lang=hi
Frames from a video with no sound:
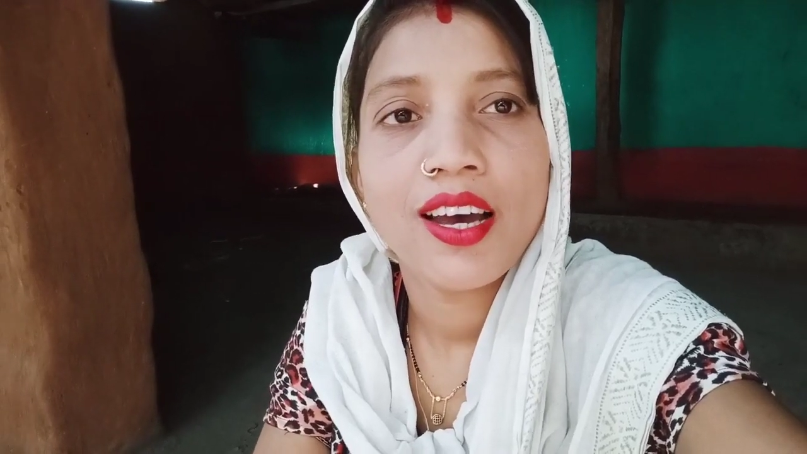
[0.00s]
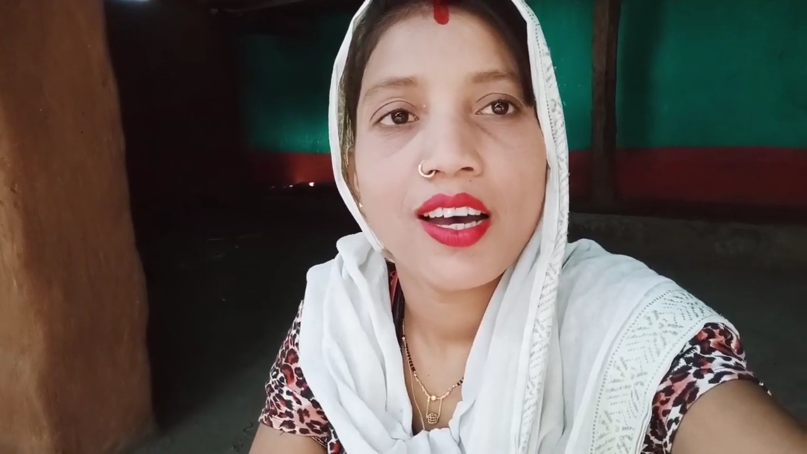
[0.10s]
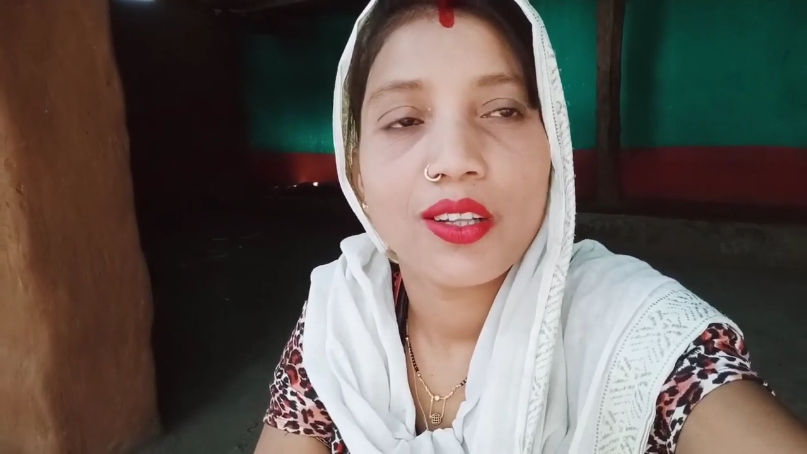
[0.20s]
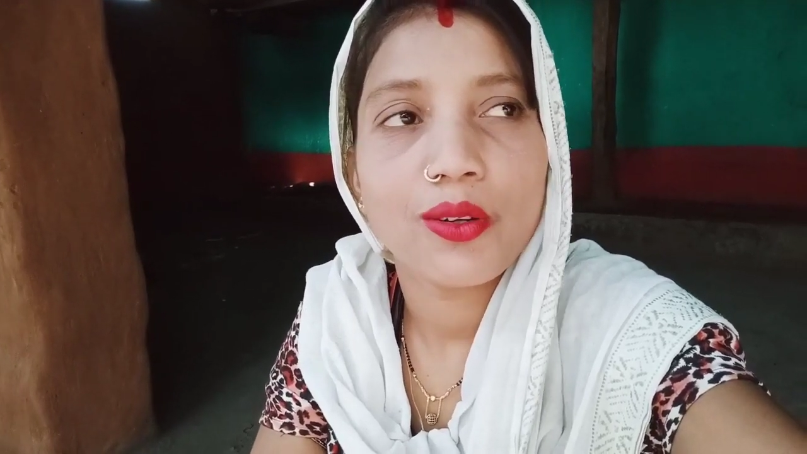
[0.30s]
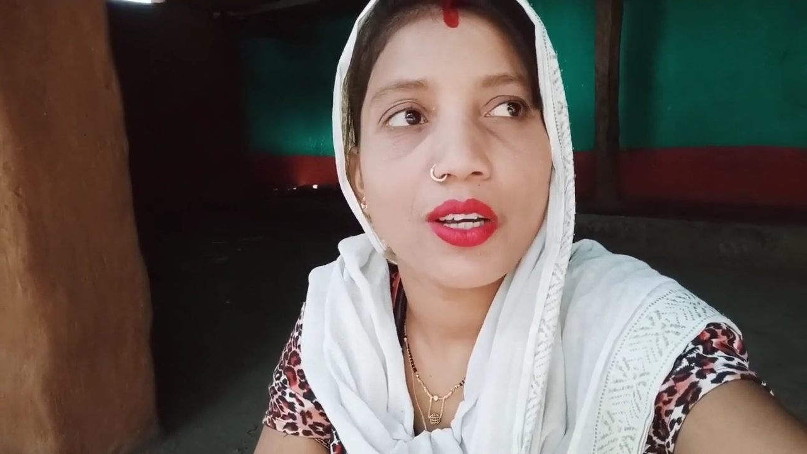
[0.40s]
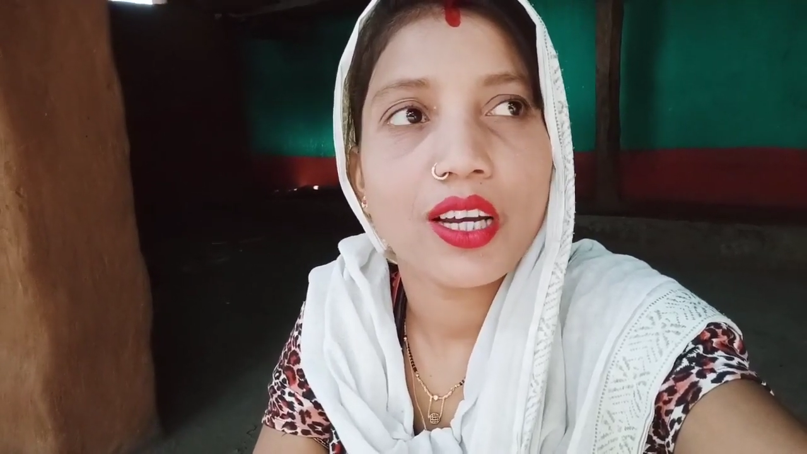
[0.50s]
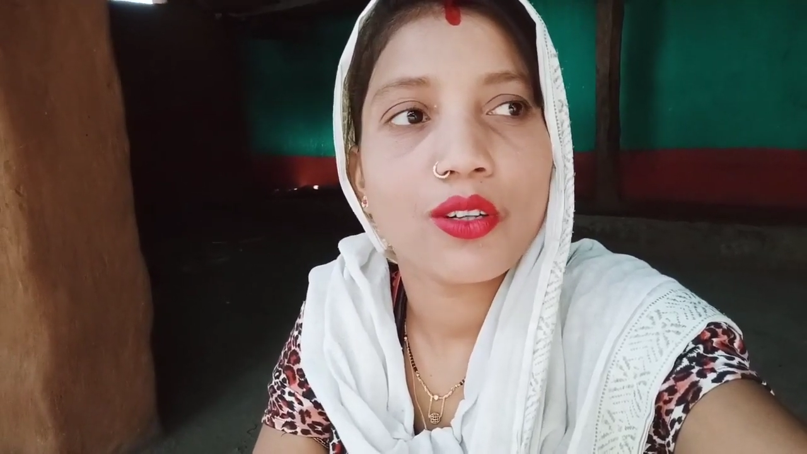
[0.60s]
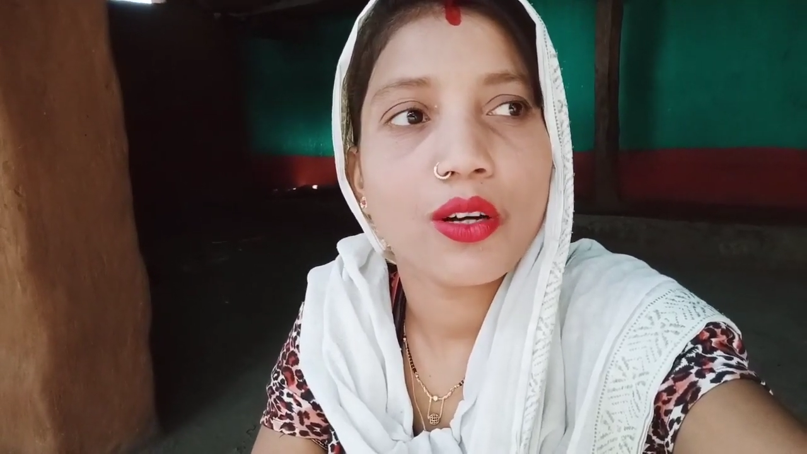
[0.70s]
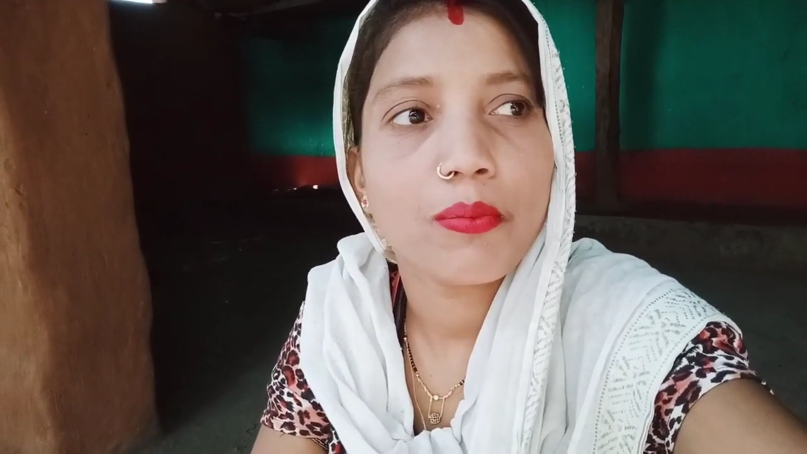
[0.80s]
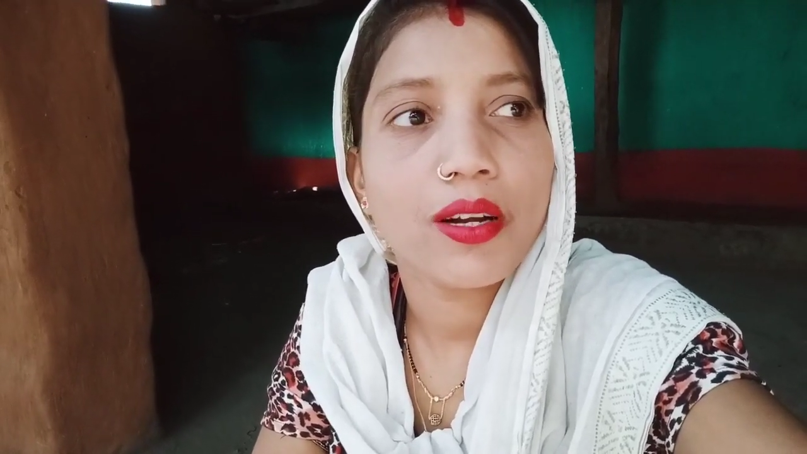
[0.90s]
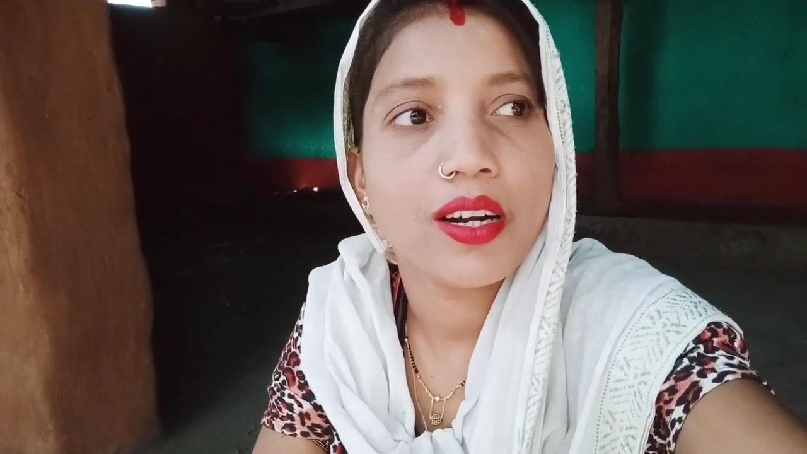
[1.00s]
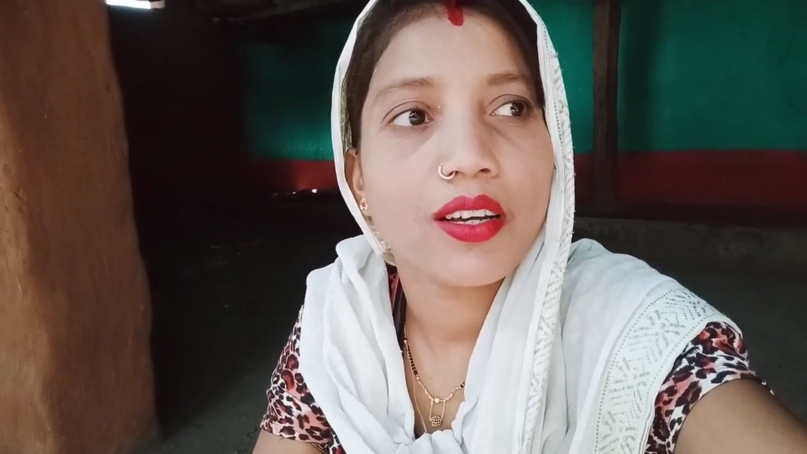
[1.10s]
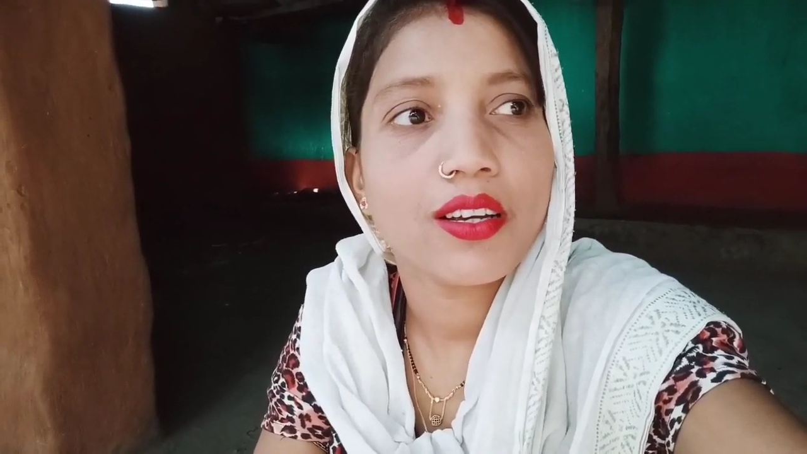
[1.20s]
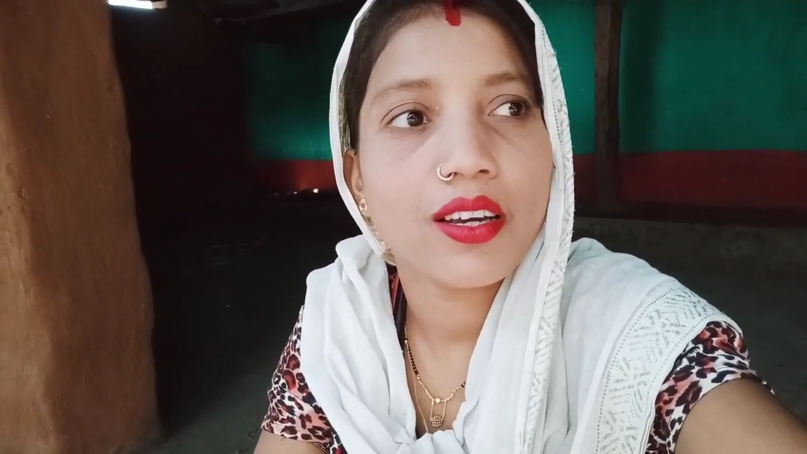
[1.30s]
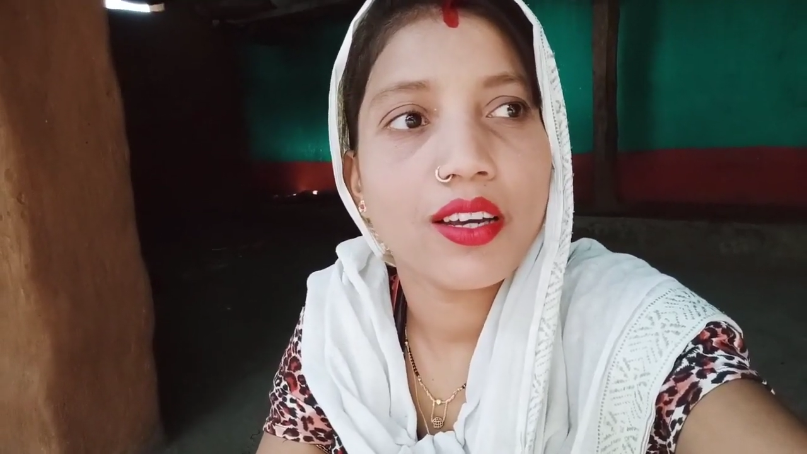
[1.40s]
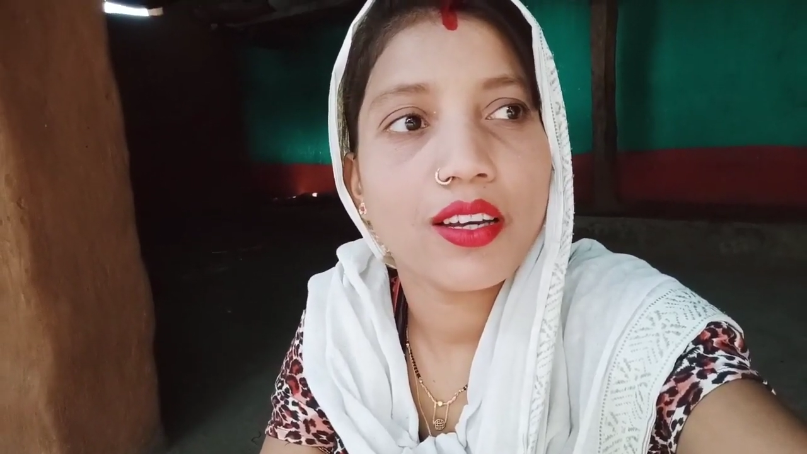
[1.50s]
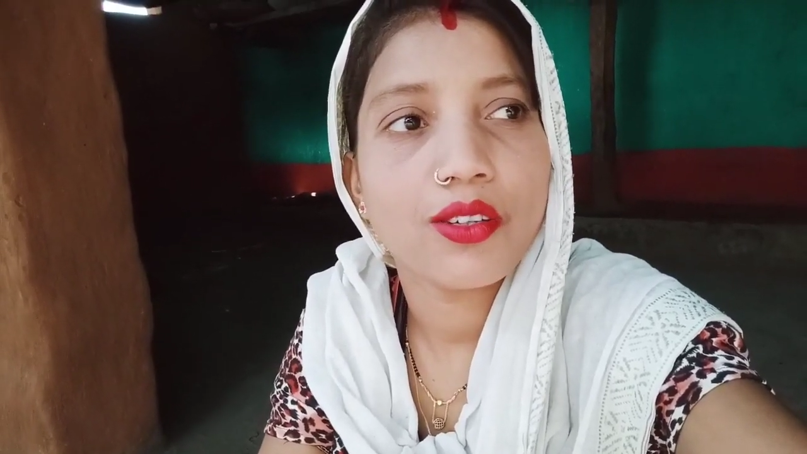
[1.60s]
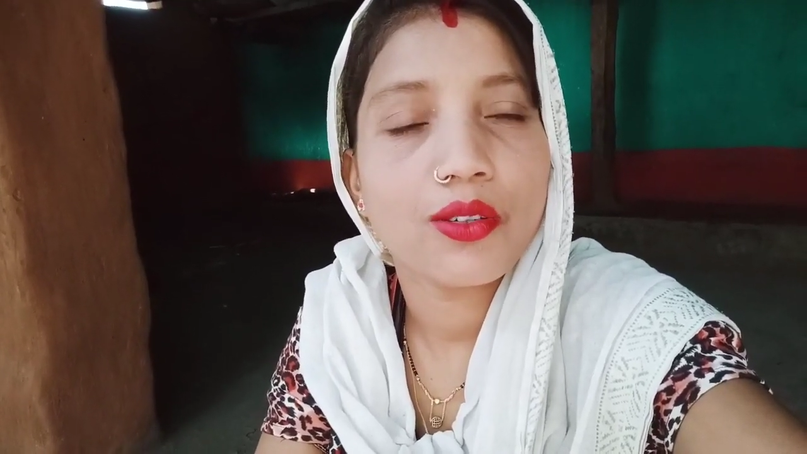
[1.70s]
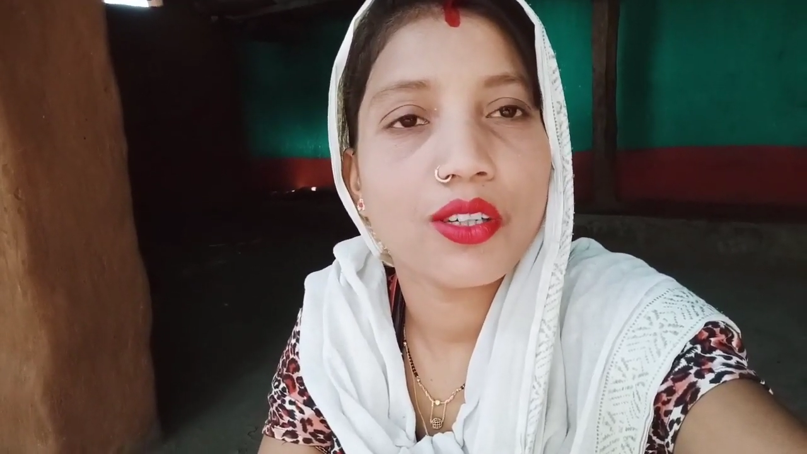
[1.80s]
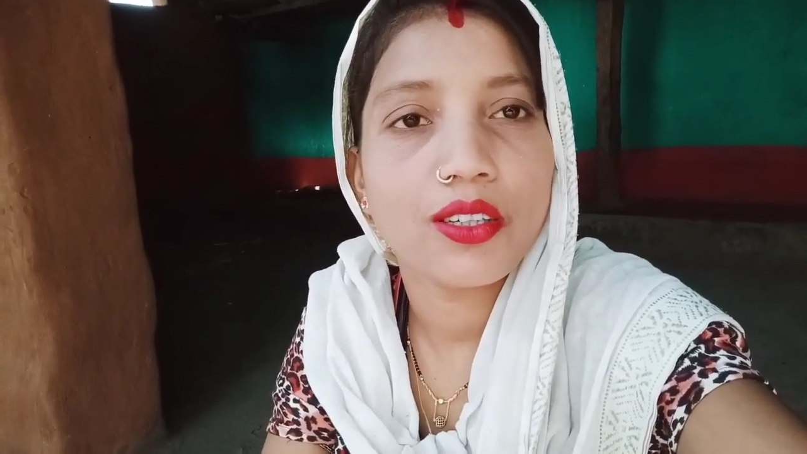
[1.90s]
तो एक ठोक पेड़ के
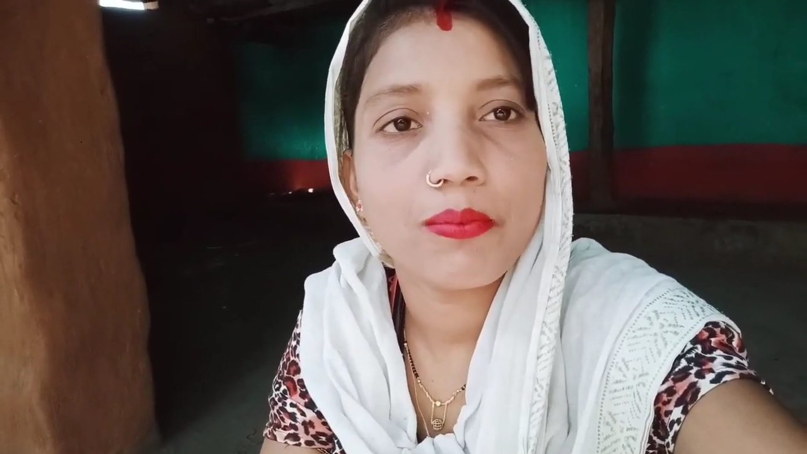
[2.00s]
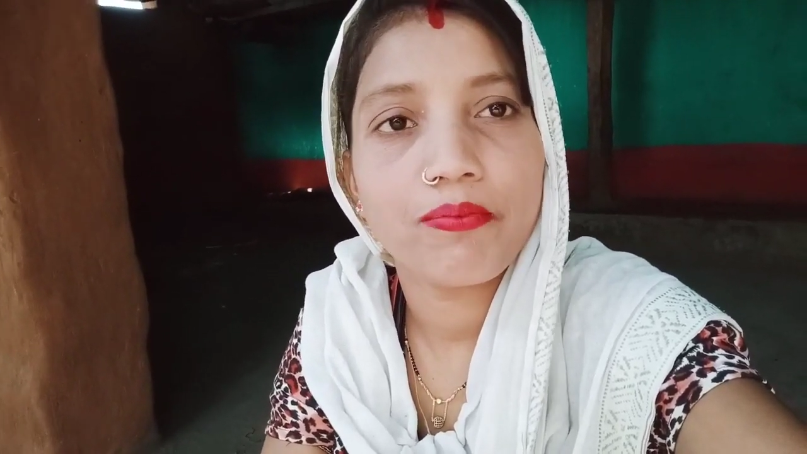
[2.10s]
जो है